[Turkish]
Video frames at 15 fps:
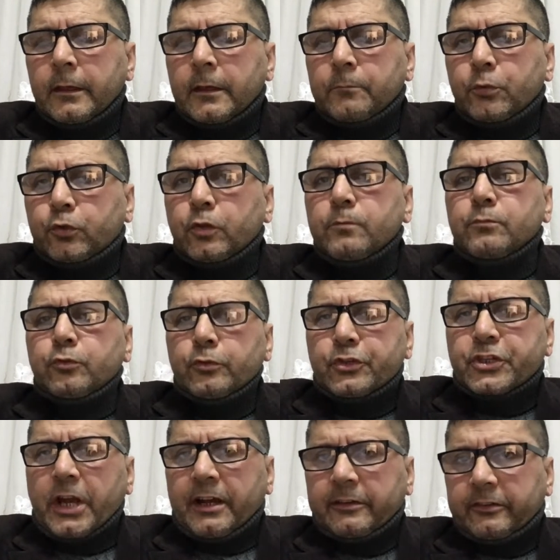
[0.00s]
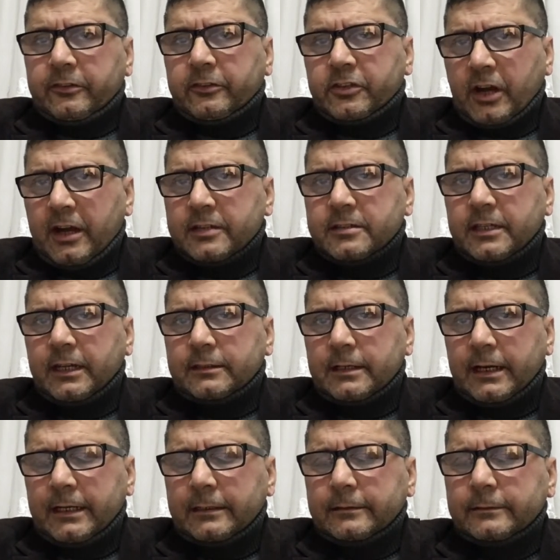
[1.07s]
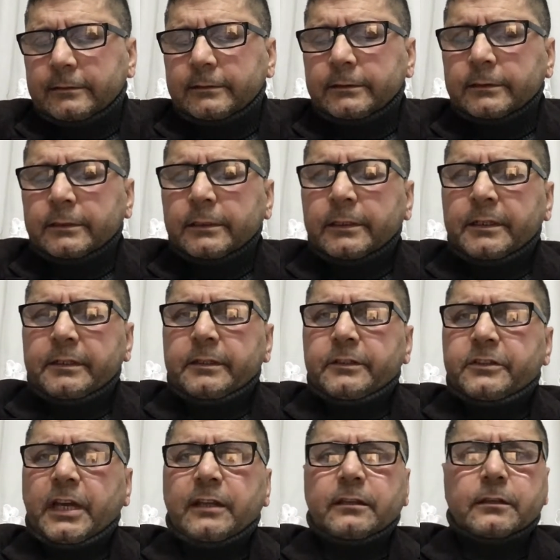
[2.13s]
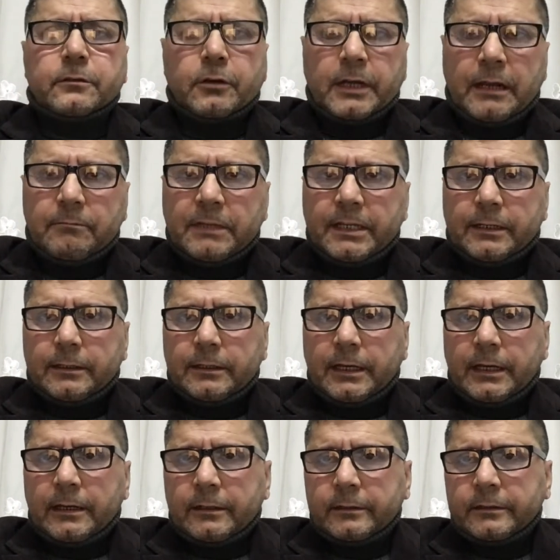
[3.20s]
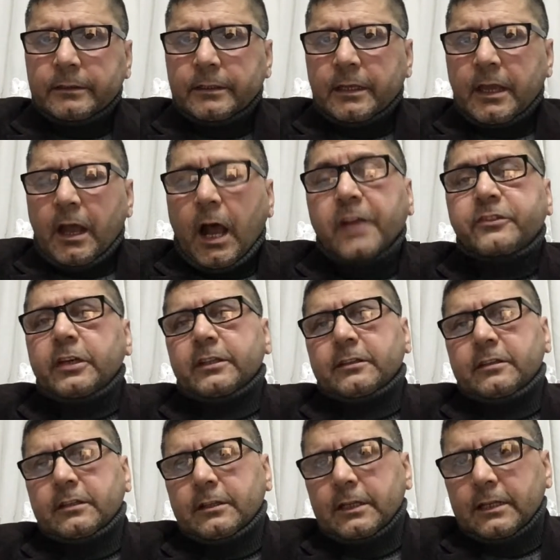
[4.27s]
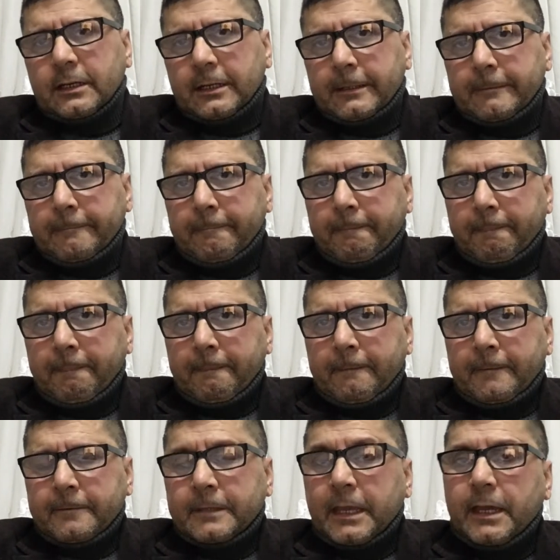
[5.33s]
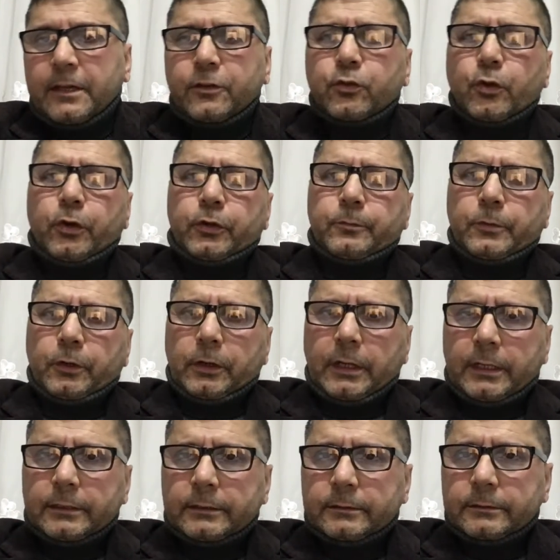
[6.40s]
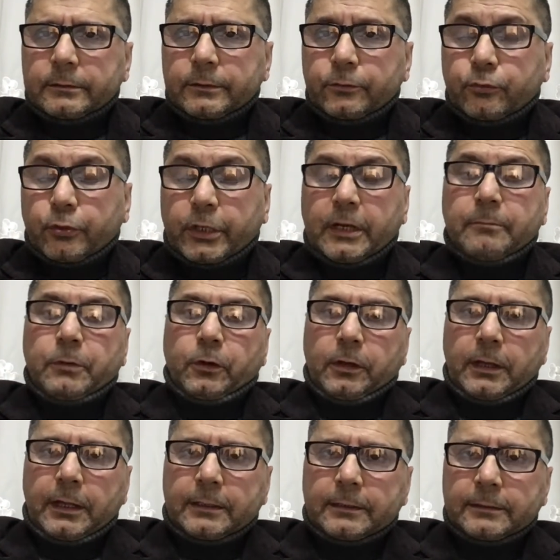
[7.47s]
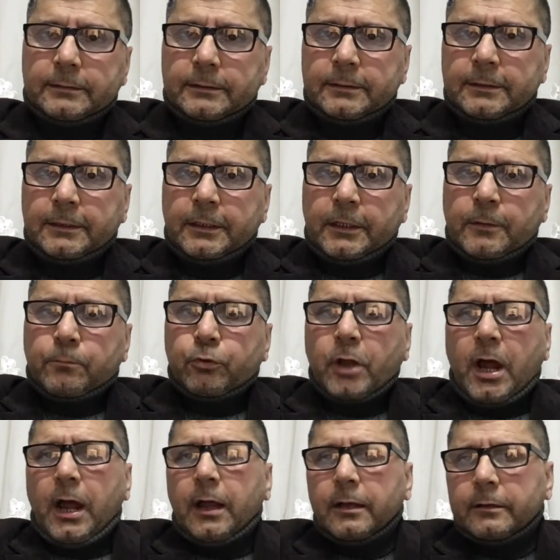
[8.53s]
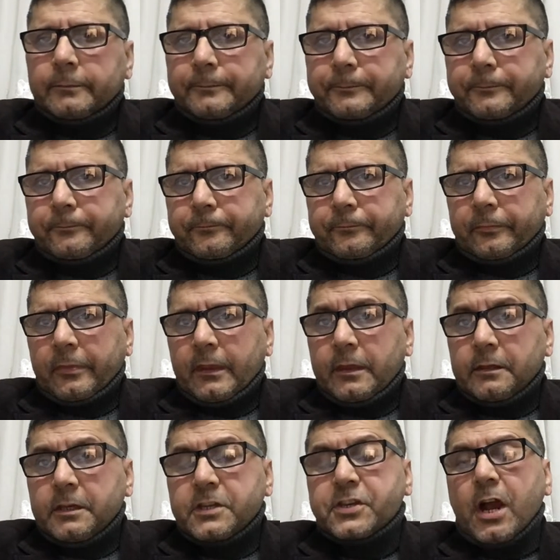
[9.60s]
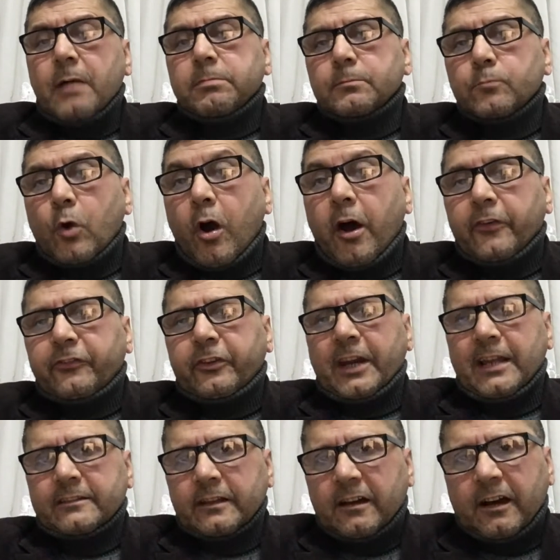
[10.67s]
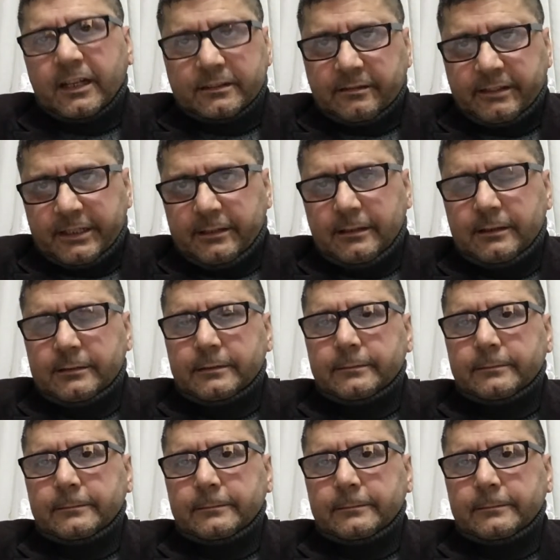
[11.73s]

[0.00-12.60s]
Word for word: Bütün büyük şahs, şahsiyetler kendi dönemlerinde hak ettikleri değeri görmüyorlar. Göremiyorlar. Buna hecab-ı muasiret adı verilir.